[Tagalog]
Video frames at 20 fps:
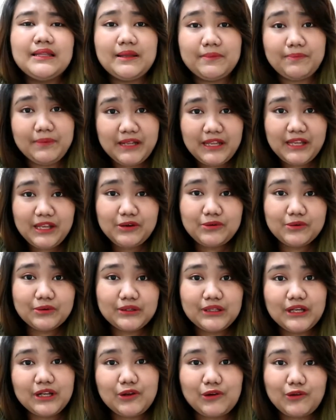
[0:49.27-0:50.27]
napili
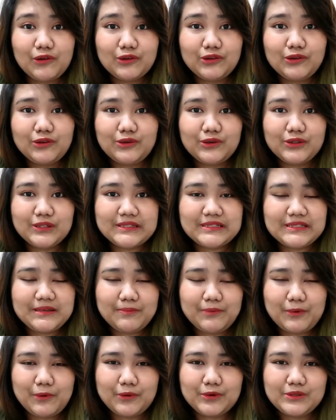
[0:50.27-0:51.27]
kong tanong doon
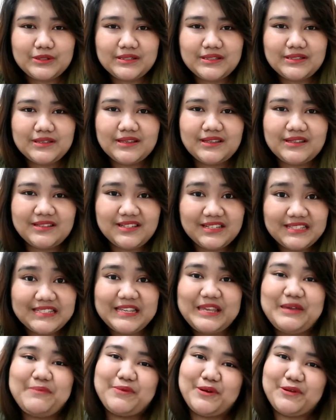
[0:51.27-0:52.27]
sa post,
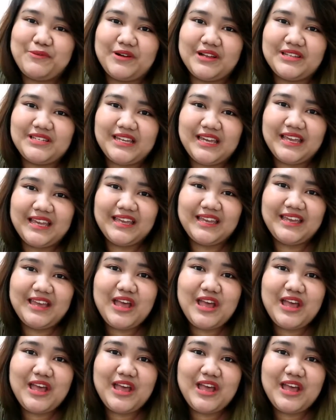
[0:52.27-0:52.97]
just keep on watching.